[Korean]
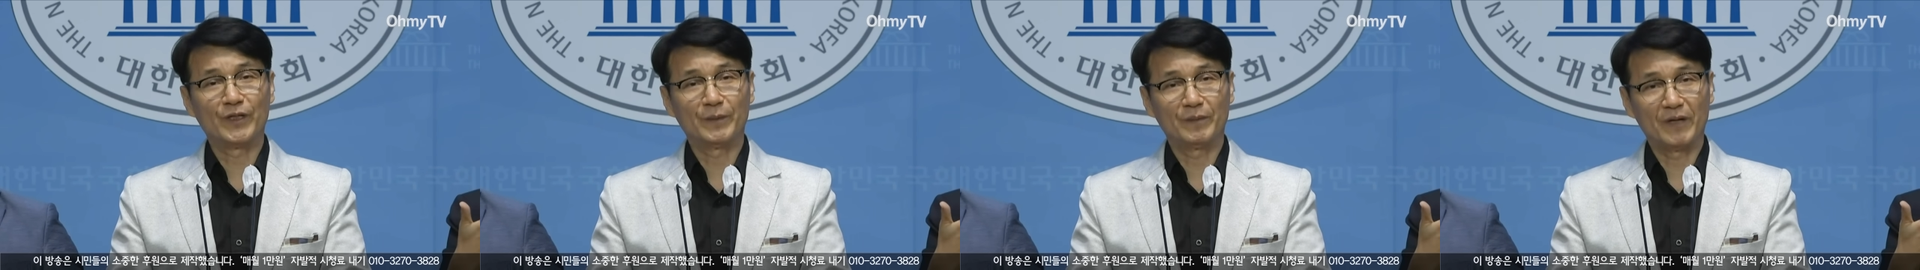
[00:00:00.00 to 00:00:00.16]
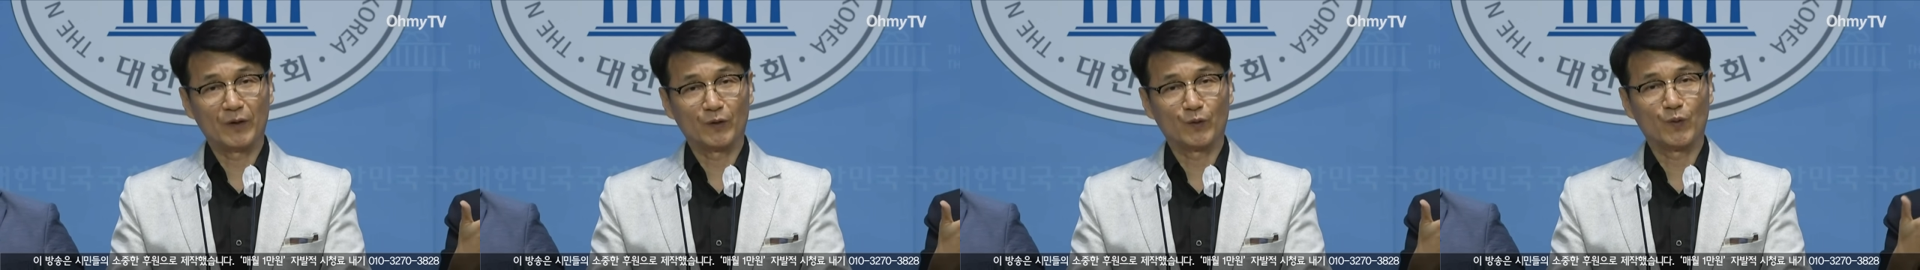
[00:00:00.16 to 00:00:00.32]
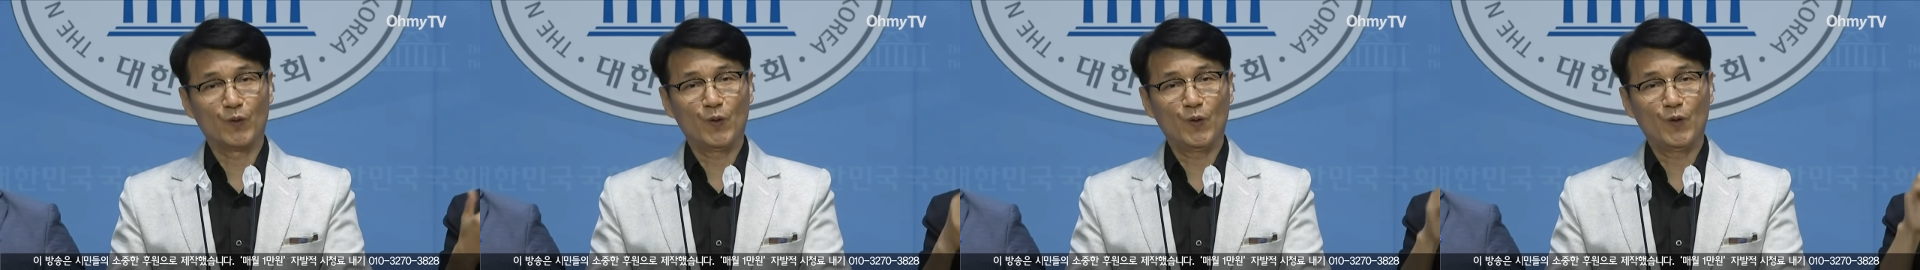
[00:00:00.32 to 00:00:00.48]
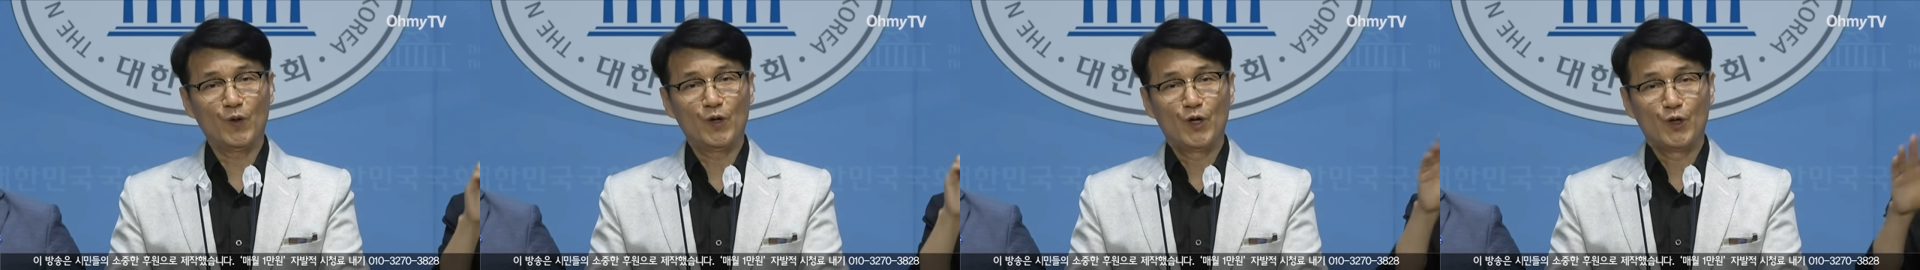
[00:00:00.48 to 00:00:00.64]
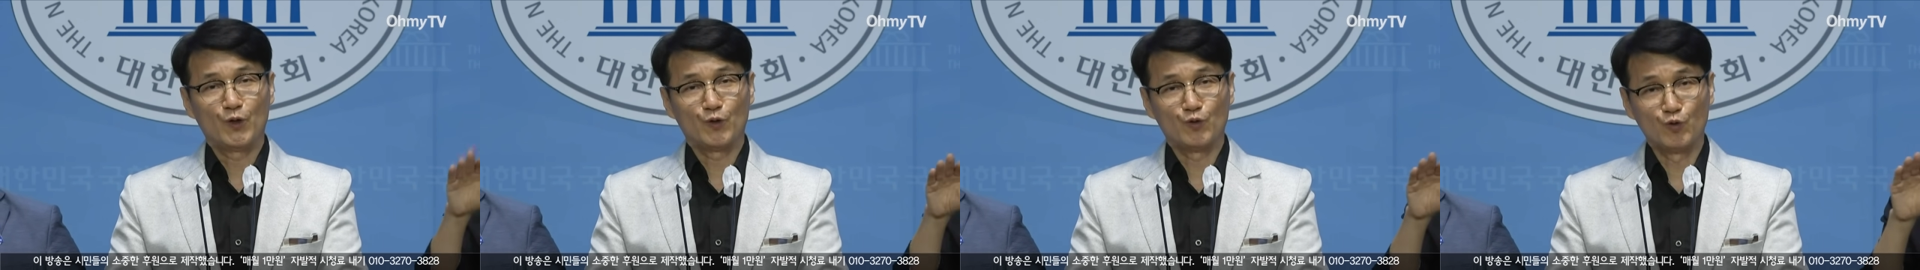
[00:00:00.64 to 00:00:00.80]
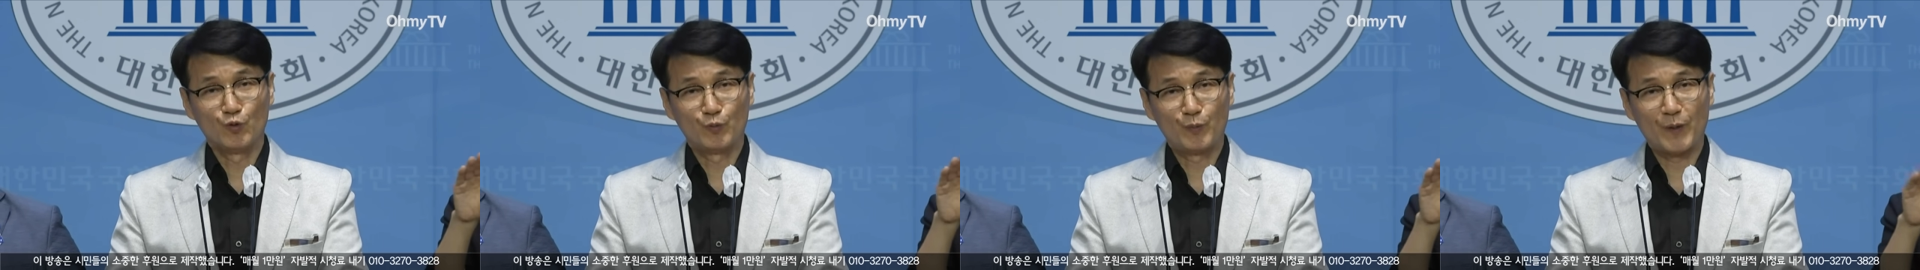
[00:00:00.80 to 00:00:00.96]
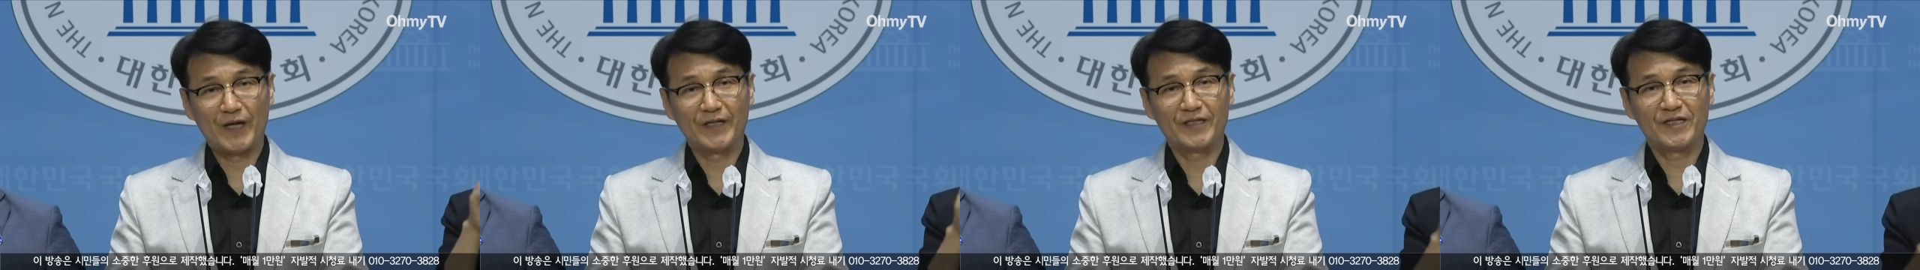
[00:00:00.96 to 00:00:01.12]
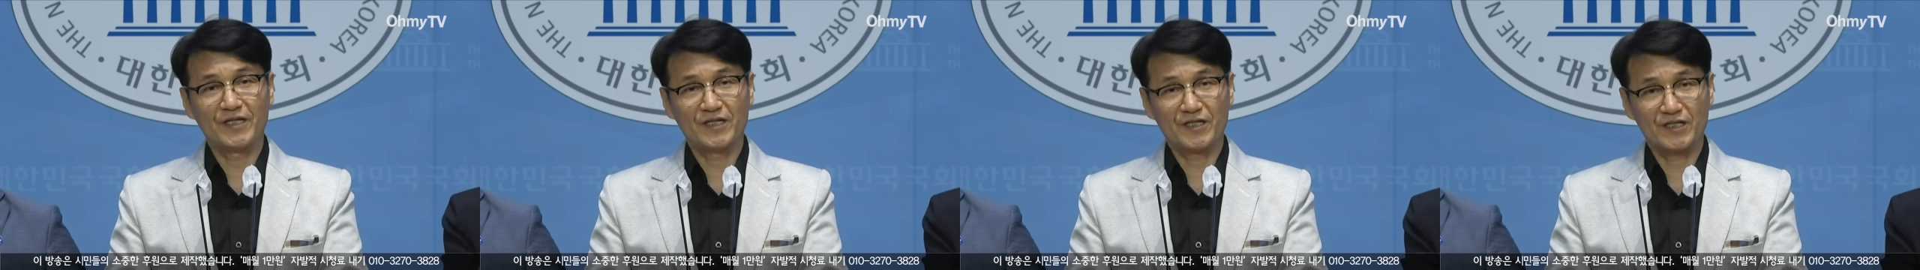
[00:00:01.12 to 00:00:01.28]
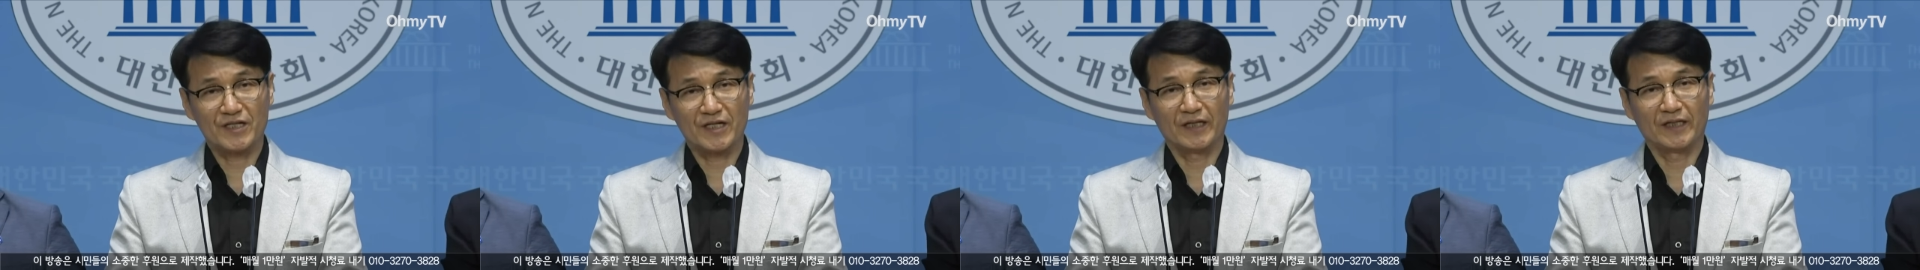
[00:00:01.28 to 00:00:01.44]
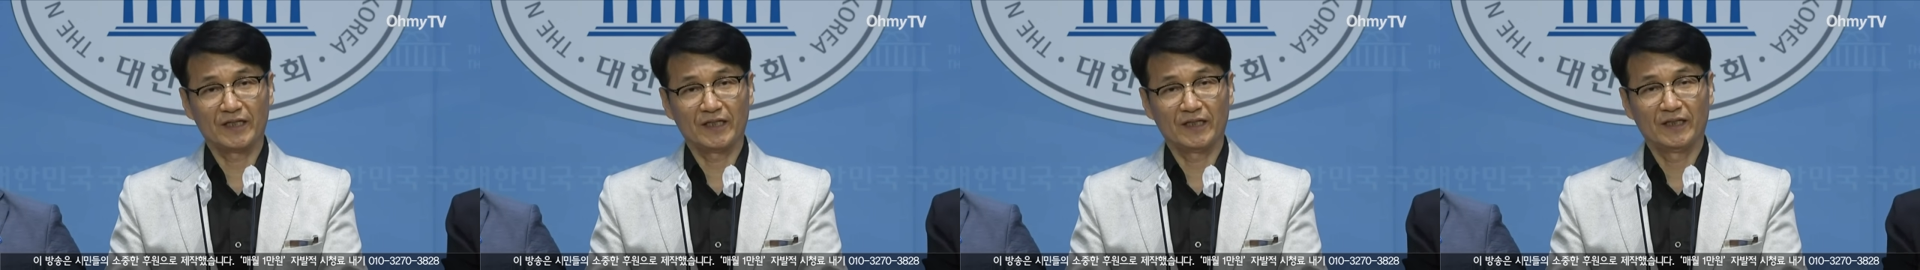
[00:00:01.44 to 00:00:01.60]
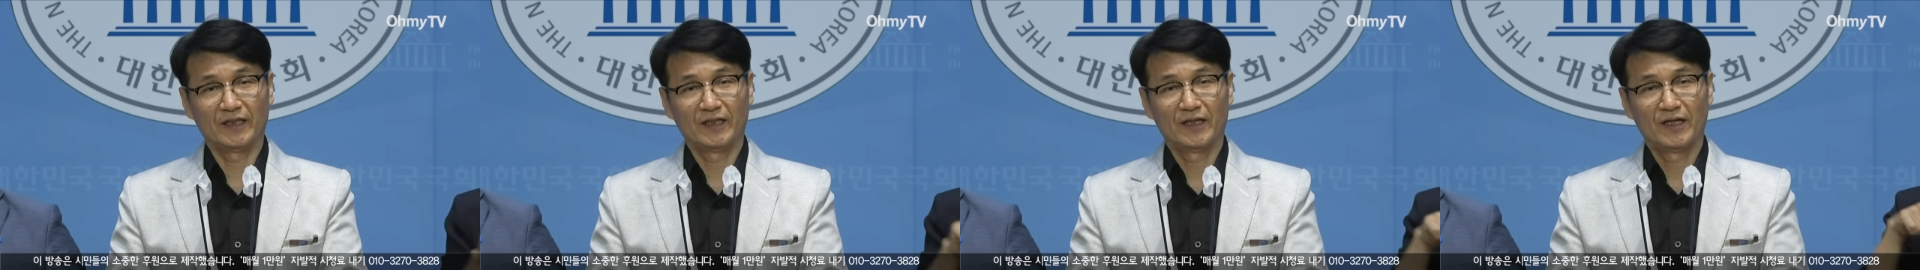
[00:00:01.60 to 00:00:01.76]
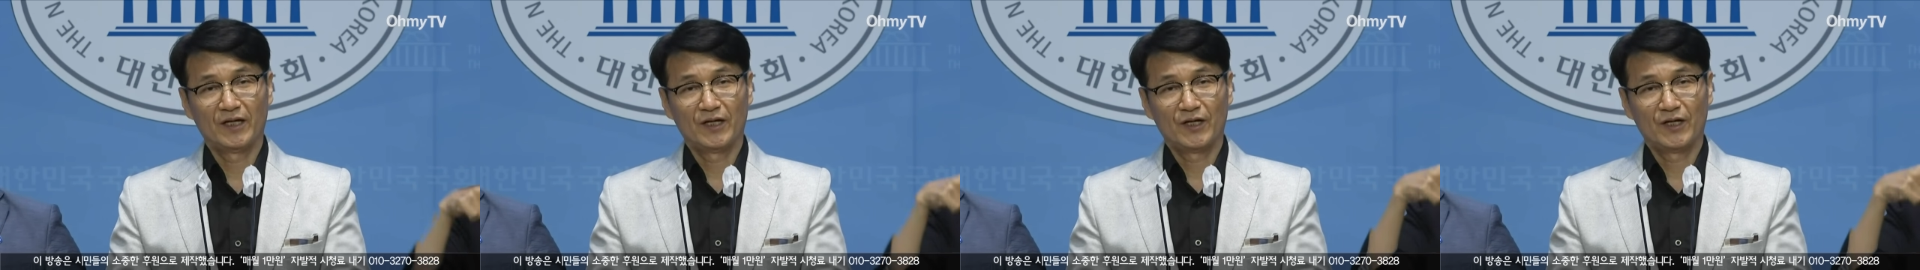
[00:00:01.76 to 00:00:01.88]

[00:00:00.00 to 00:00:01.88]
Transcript: 바로 6페이지짜리